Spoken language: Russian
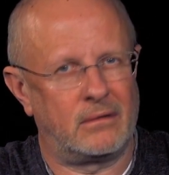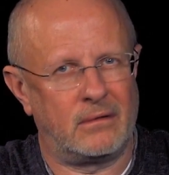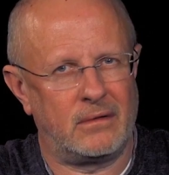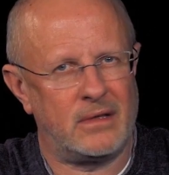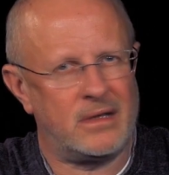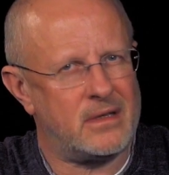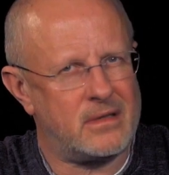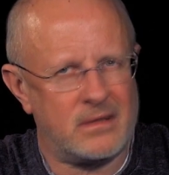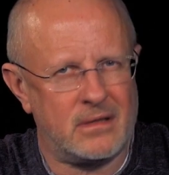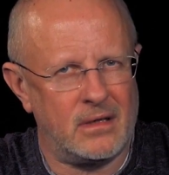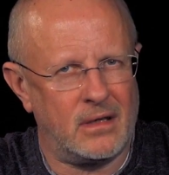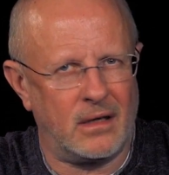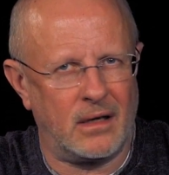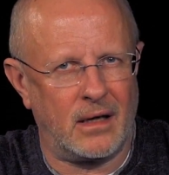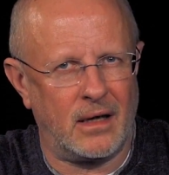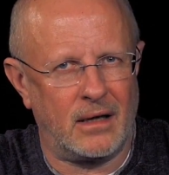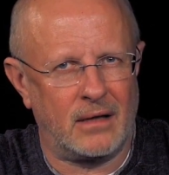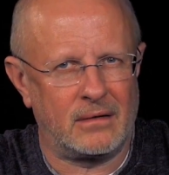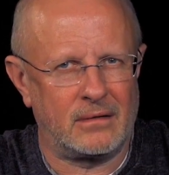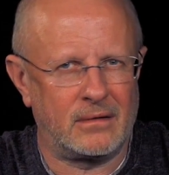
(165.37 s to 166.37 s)
не
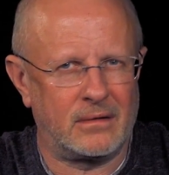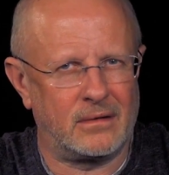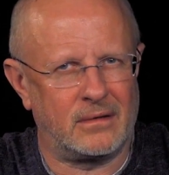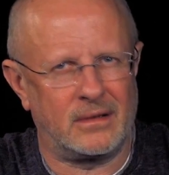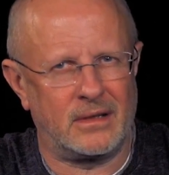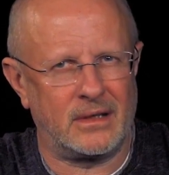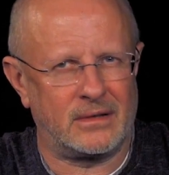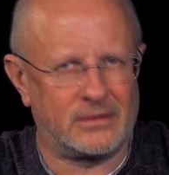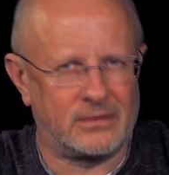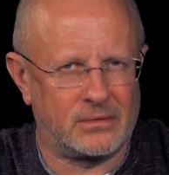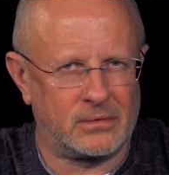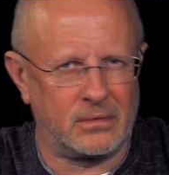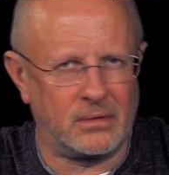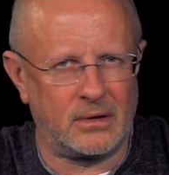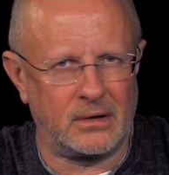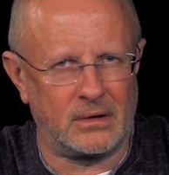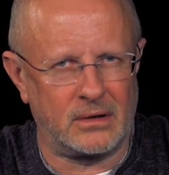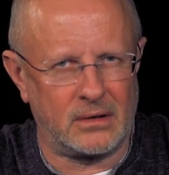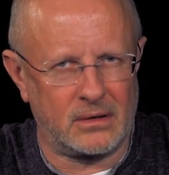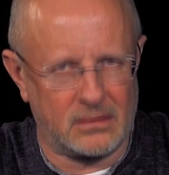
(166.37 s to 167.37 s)
сильно
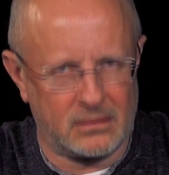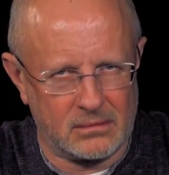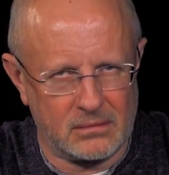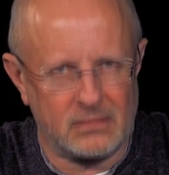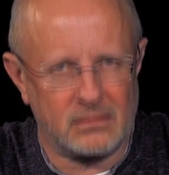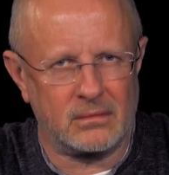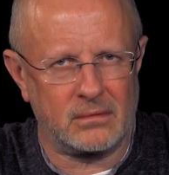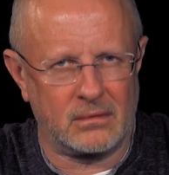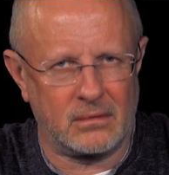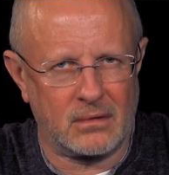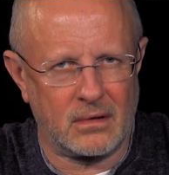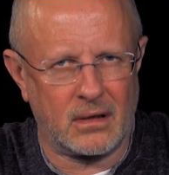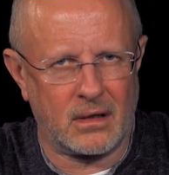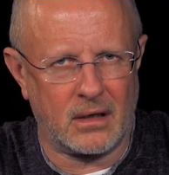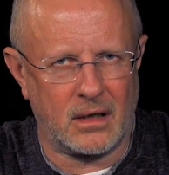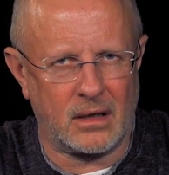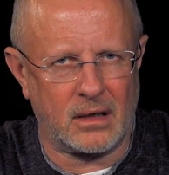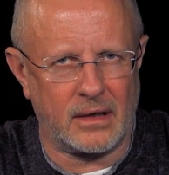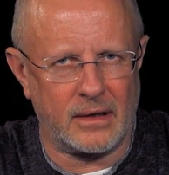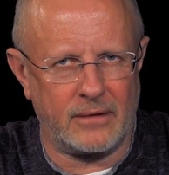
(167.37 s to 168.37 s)
достойных, ну,
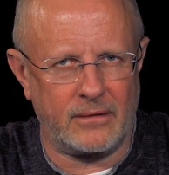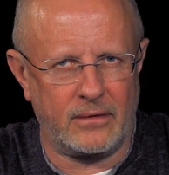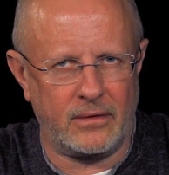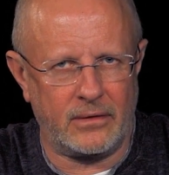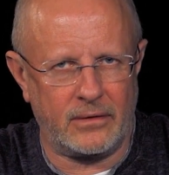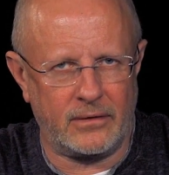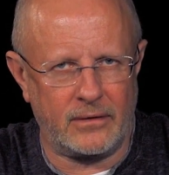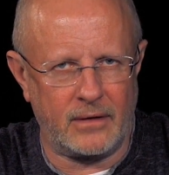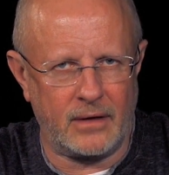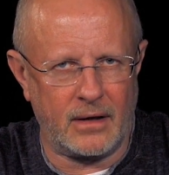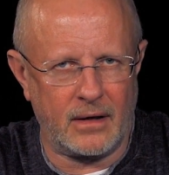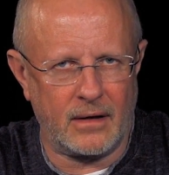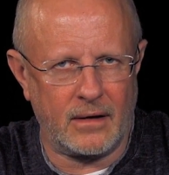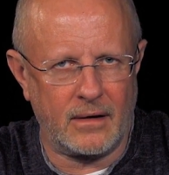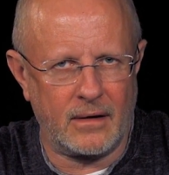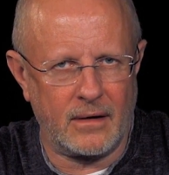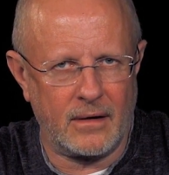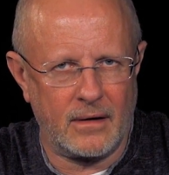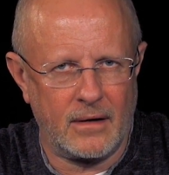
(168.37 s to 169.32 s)
как и везде.